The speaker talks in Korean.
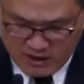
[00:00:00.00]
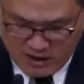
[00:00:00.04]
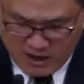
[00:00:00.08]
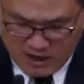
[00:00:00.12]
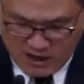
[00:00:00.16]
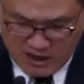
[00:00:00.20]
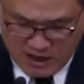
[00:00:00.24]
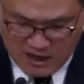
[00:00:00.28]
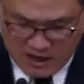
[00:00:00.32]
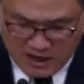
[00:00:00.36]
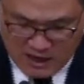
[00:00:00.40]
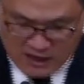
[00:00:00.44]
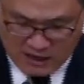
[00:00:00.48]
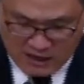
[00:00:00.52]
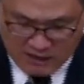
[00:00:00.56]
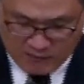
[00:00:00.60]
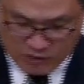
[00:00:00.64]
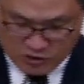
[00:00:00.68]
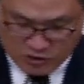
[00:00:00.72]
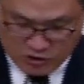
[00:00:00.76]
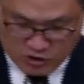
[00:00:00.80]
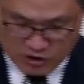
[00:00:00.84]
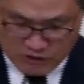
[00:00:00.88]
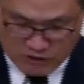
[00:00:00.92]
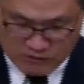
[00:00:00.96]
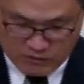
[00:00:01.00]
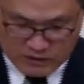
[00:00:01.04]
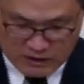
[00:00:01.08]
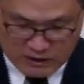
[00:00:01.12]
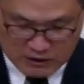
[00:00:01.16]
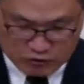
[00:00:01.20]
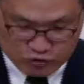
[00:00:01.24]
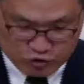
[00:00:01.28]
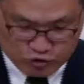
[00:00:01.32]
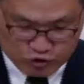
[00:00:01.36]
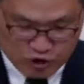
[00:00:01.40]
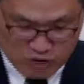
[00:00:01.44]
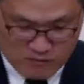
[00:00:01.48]
아, 몇 절입니까?
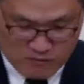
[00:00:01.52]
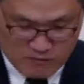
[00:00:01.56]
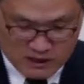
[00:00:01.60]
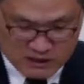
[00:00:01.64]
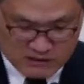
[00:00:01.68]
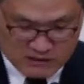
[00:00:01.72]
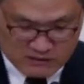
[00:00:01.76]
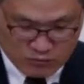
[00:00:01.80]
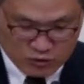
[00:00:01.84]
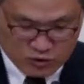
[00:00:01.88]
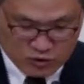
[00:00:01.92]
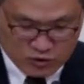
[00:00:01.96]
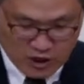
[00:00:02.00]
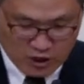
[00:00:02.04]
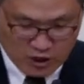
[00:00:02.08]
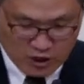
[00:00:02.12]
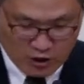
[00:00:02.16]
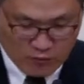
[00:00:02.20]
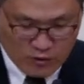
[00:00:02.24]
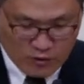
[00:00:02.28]
9절 말씀 보세요.